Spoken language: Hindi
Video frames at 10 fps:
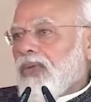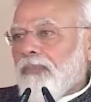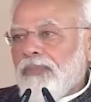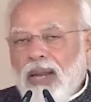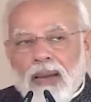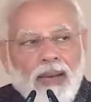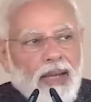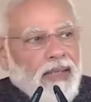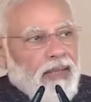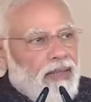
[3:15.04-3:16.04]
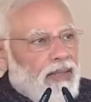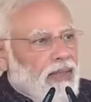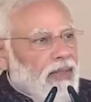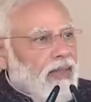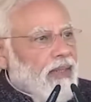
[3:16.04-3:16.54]
जब डबल
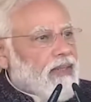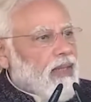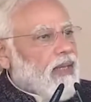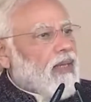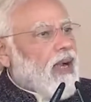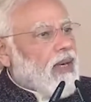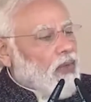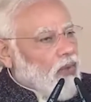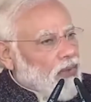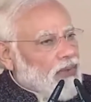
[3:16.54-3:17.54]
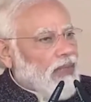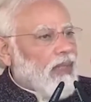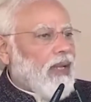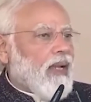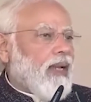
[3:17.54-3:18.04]
इंजन की सरकार होती
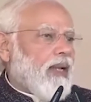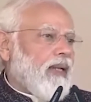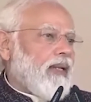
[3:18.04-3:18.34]
है